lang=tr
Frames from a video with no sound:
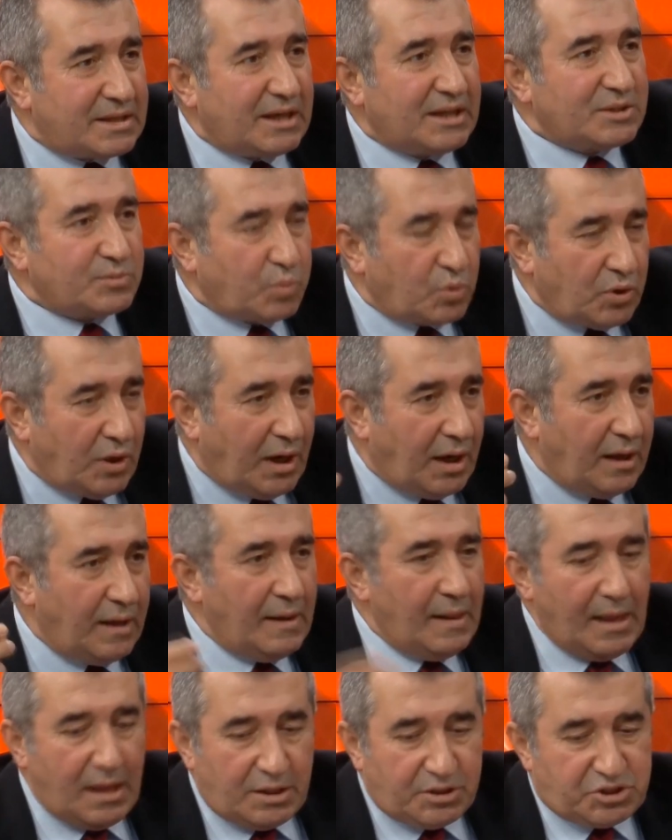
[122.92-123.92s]
itiraz buna.
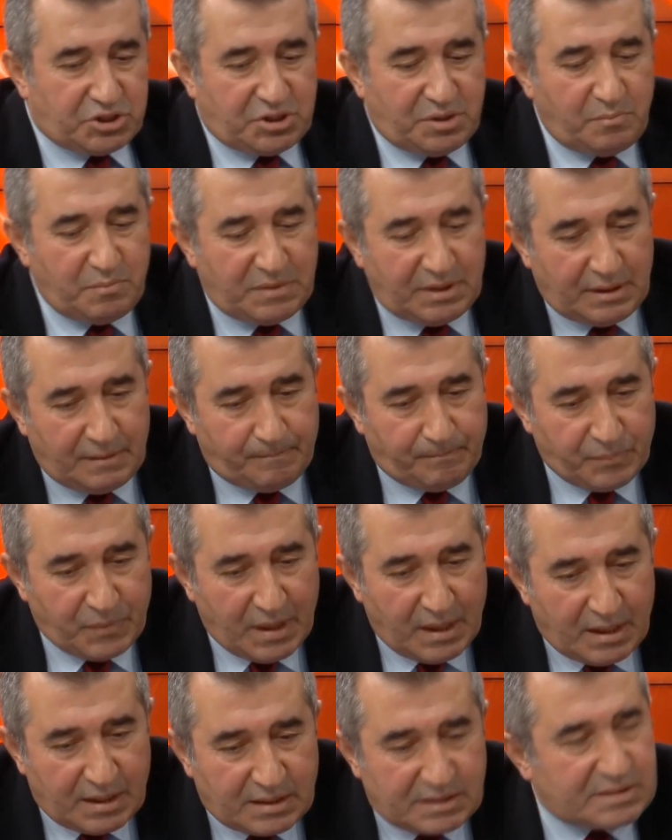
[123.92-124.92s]
Şimdi
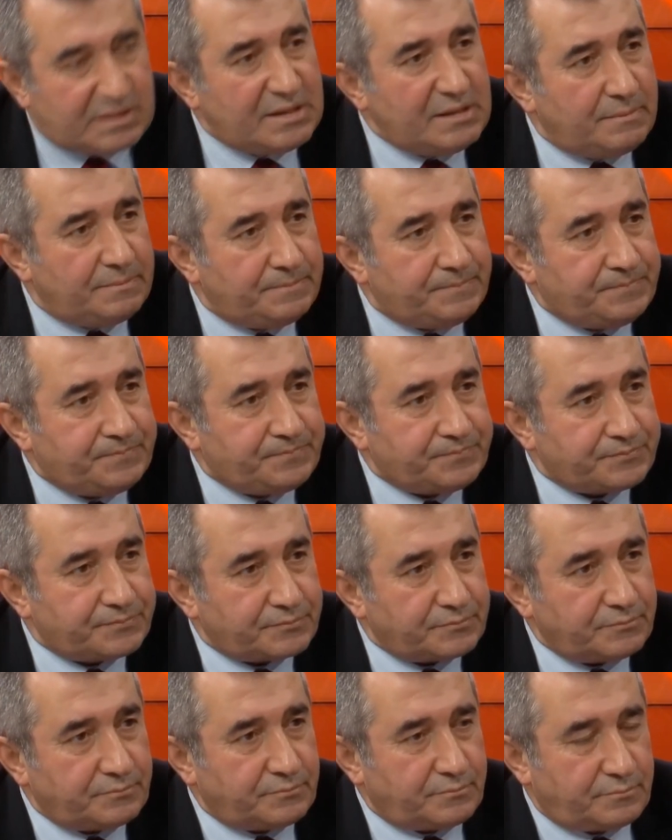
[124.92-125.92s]
yani si kul
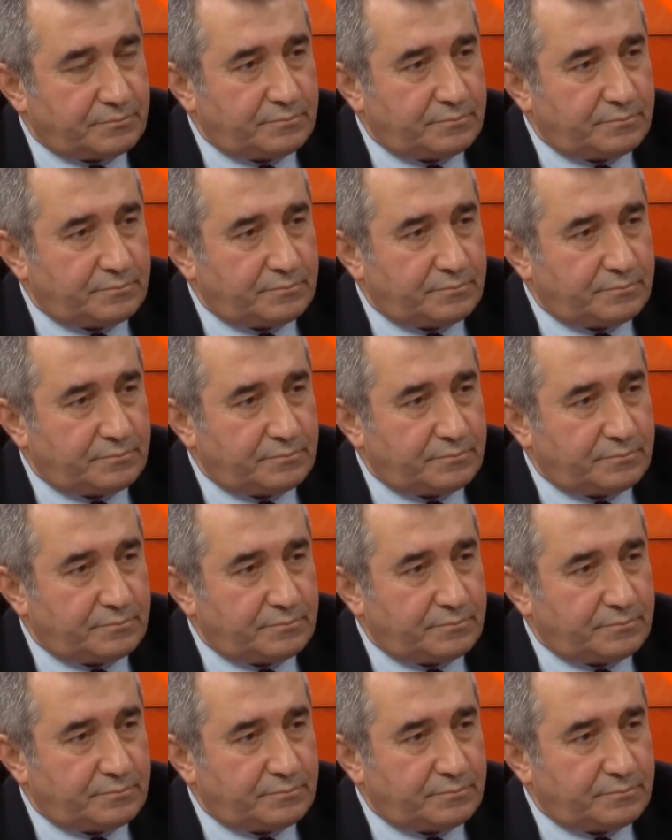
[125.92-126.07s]
derken